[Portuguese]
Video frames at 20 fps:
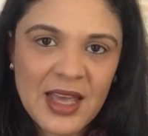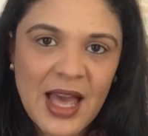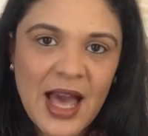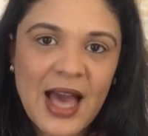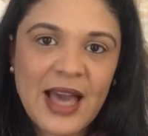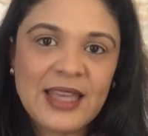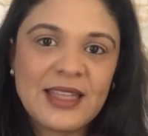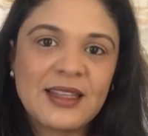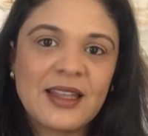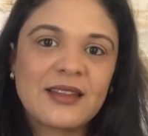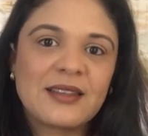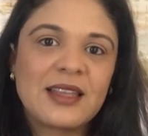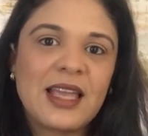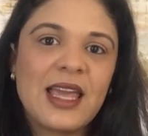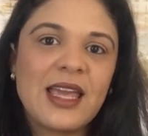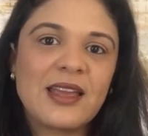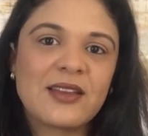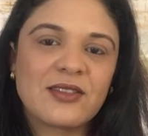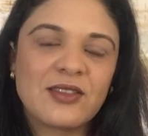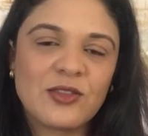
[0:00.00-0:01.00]
ainda
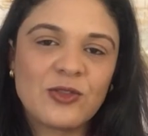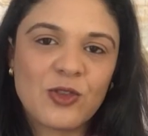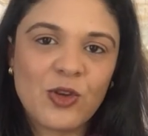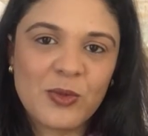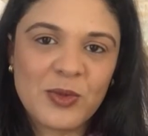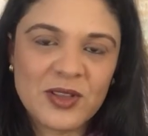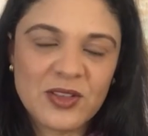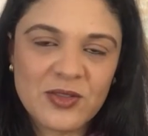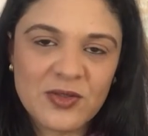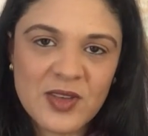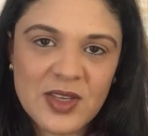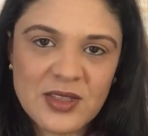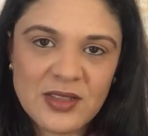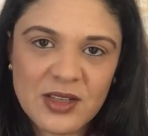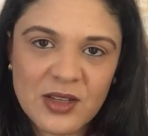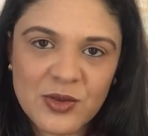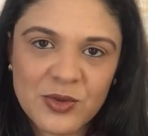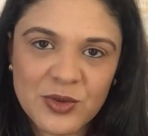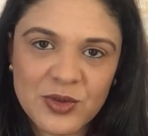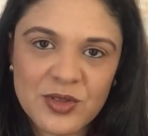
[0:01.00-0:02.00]
tenha sintomas
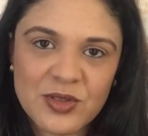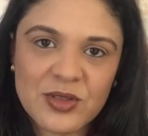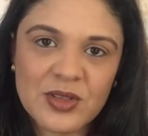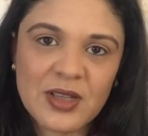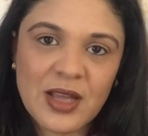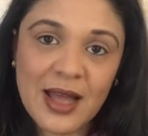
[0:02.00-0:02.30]
físicos